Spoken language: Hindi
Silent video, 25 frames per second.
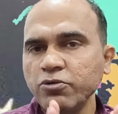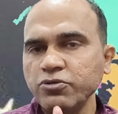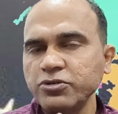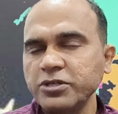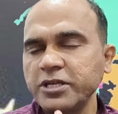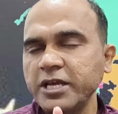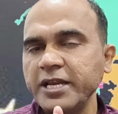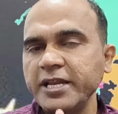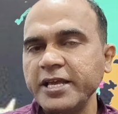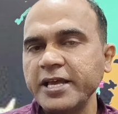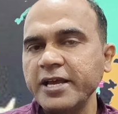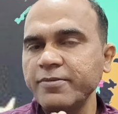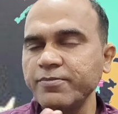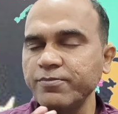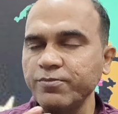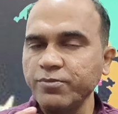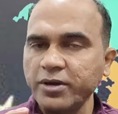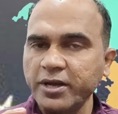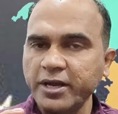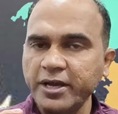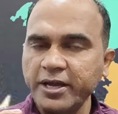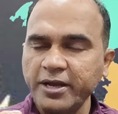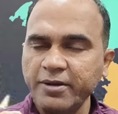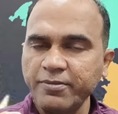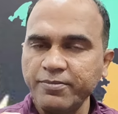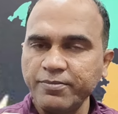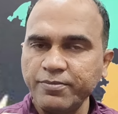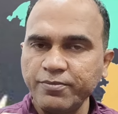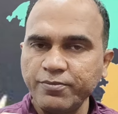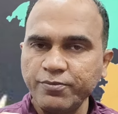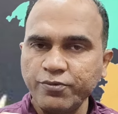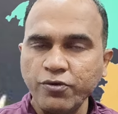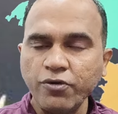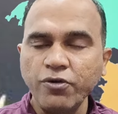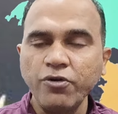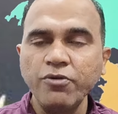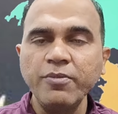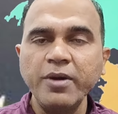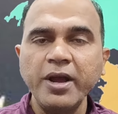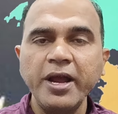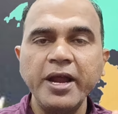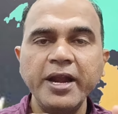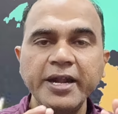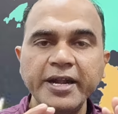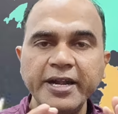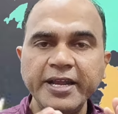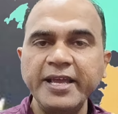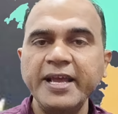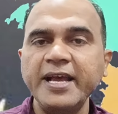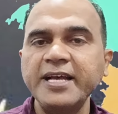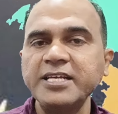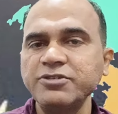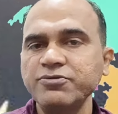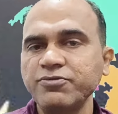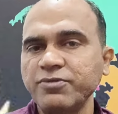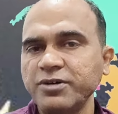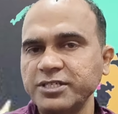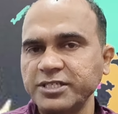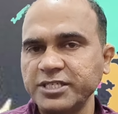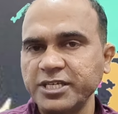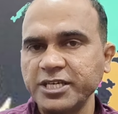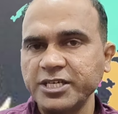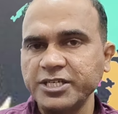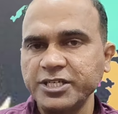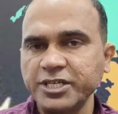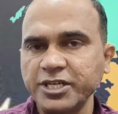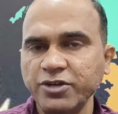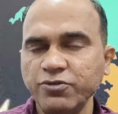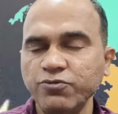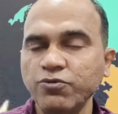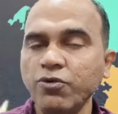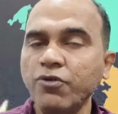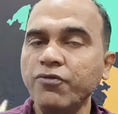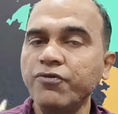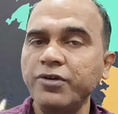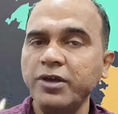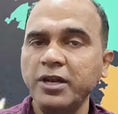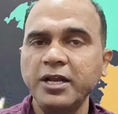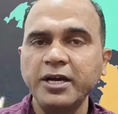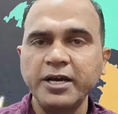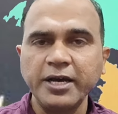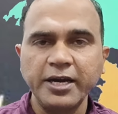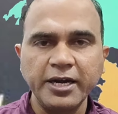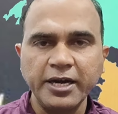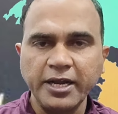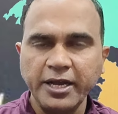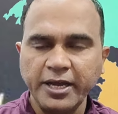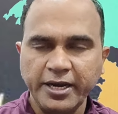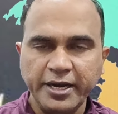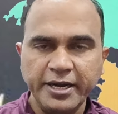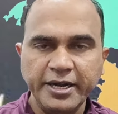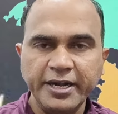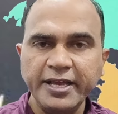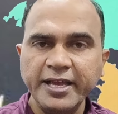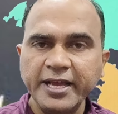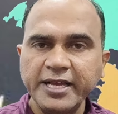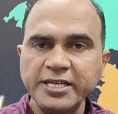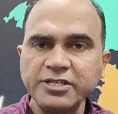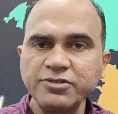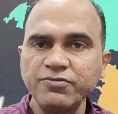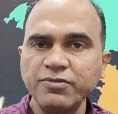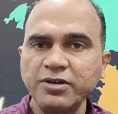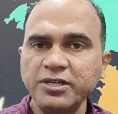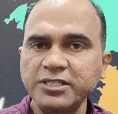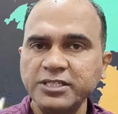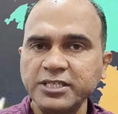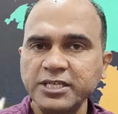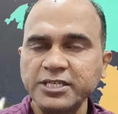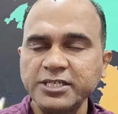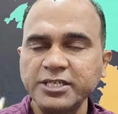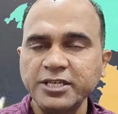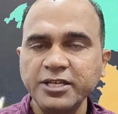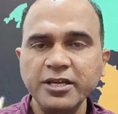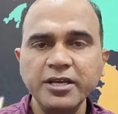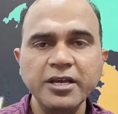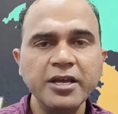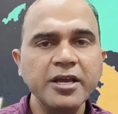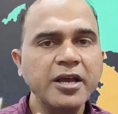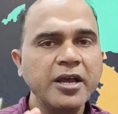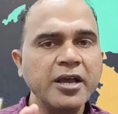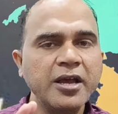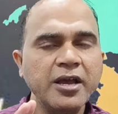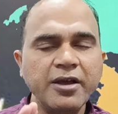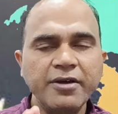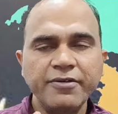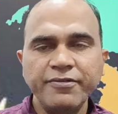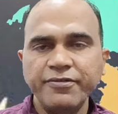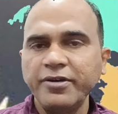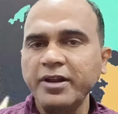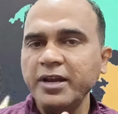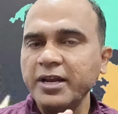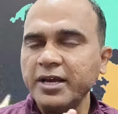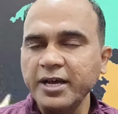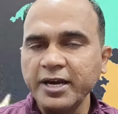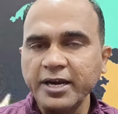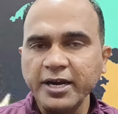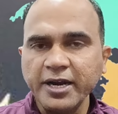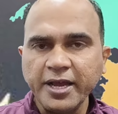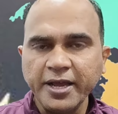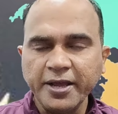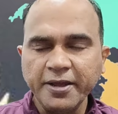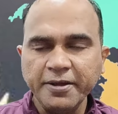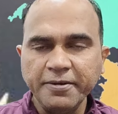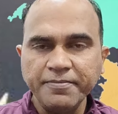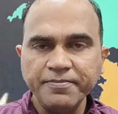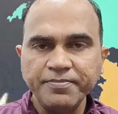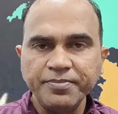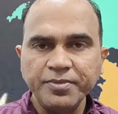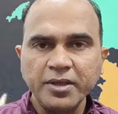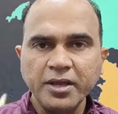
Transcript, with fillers: उसके लिए एक फॉर्म है डीएस वन सिक्सटी वो फिल करना है डीएस वन सिक्सटी फिल करना है